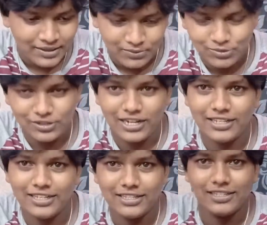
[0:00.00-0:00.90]
పూజలు
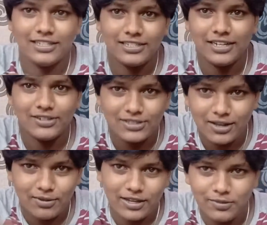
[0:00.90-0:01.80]
చేసేసి సింకు
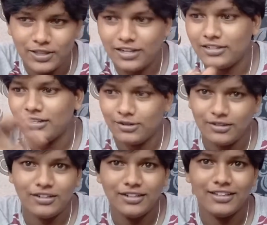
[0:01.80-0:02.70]
స్థాపన అయిపోయింది అన్నారు
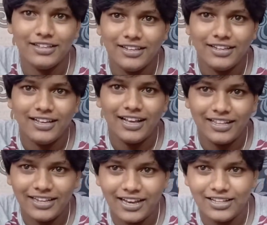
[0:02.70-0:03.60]

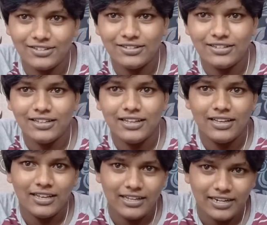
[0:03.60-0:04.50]
అది కాదు
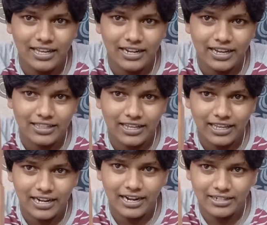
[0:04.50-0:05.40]
రియల్గా అయితే
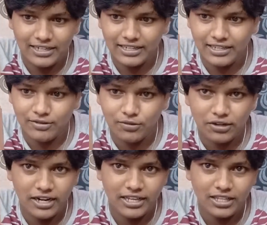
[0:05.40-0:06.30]
ఇలాంటి
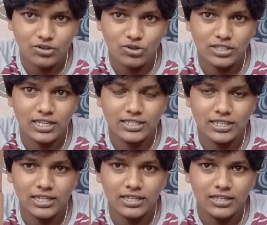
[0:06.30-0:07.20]
వుడ్ని అయితే యూజ్ చేసి
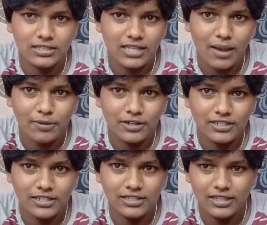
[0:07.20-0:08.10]
స్థాపన
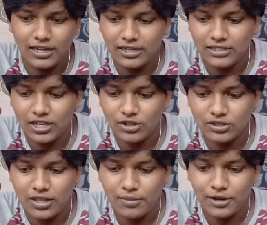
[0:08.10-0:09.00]
చేసిన దాన్ని
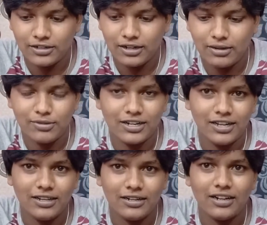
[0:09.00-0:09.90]
శంకుస్థాపన అంటారనమాట
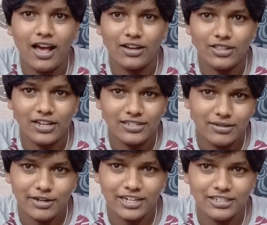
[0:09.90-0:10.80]
నాకు తెలిసిన
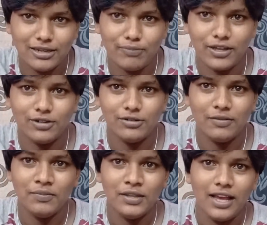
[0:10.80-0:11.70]
మట్టిగా చెప్పాను
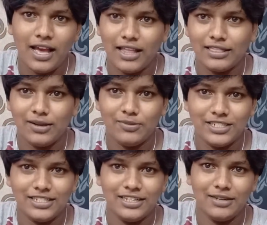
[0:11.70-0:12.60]

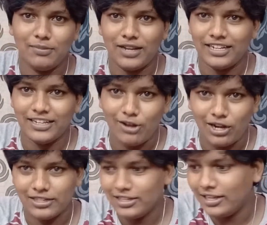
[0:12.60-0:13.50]
అంతకుమించి మనకే
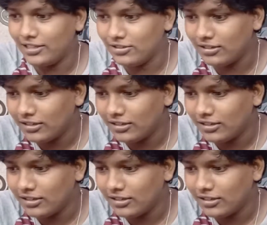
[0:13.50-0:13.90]
నాలెడ్జ్ లేదు